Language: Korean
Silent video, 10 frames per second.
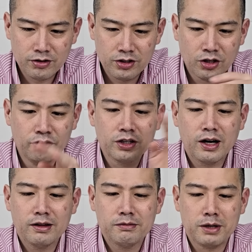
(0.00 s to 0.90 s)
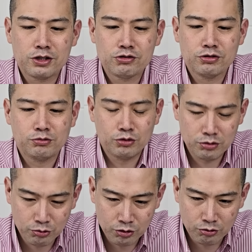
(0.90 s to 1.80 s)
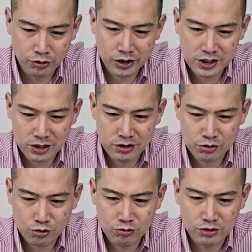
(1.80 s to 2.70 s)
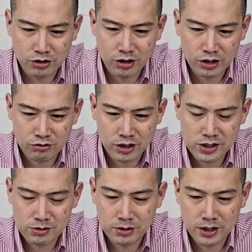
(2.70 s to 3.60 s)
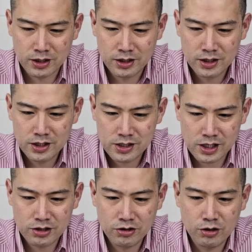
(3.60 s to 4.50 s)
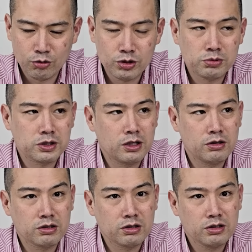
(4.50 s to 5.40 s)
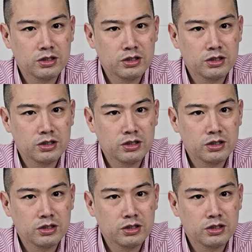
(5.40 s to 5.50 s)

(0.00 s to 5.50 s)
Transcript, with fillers: 연간 매출 워낙 작년에 조금 들어가기도 했지만 작년에 54억